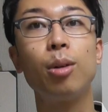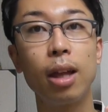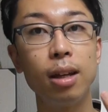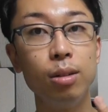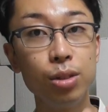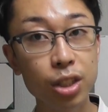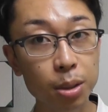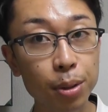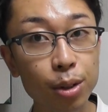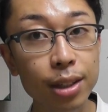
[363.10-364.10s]
これう
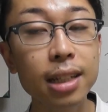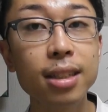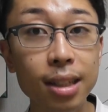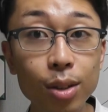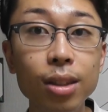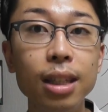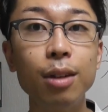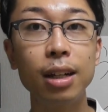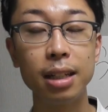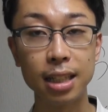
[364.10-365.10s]
つ病ですよって
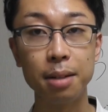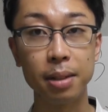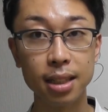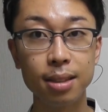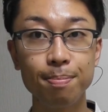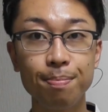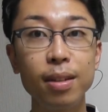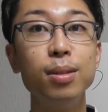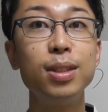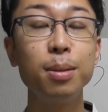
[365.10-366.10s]
言われちゃいます
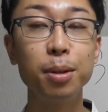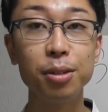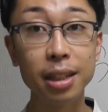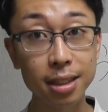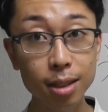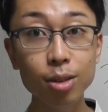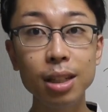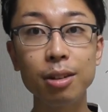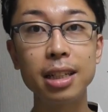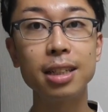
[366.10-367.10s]
うつ病ですよって
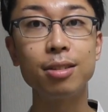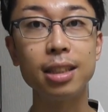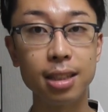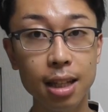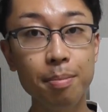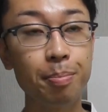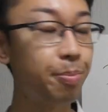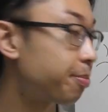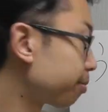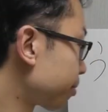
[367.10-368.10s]
言われちゃうんですね
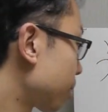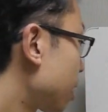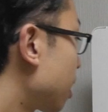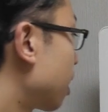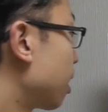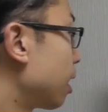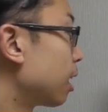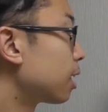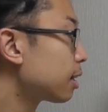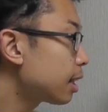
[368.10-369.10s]

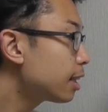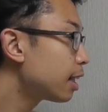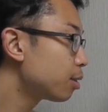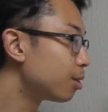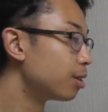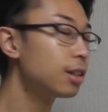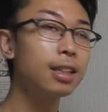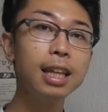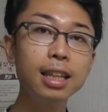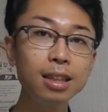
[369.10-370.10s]
ただの
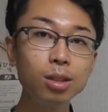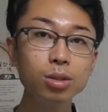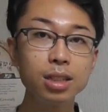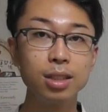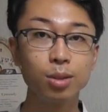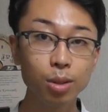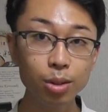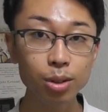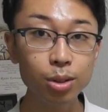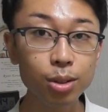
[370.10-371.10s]
血糖値の
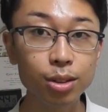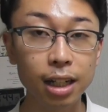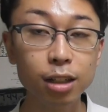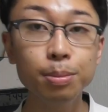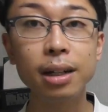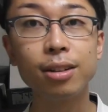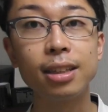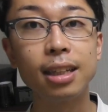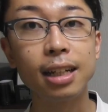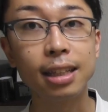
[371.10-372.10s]
コントロールがうまく
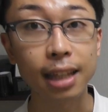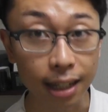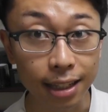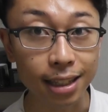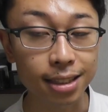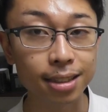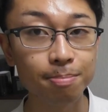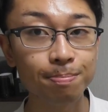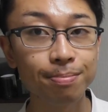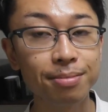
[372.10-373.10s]
いってないだけです
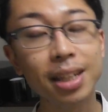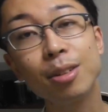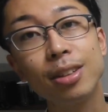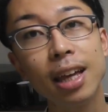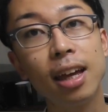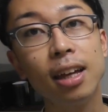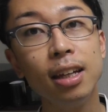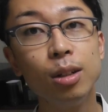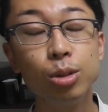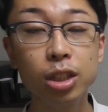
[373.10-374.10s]
なので
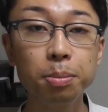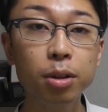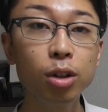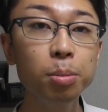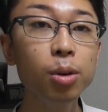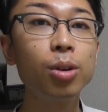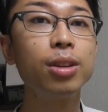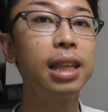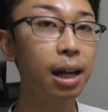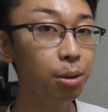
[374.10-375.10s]
うつ病
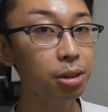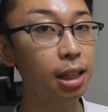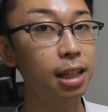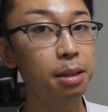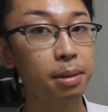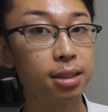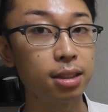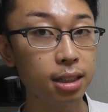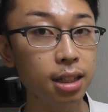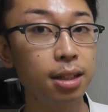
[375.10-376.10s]
も治っていきま
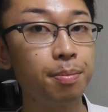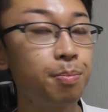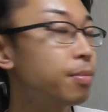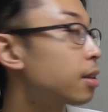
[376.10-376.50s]
すし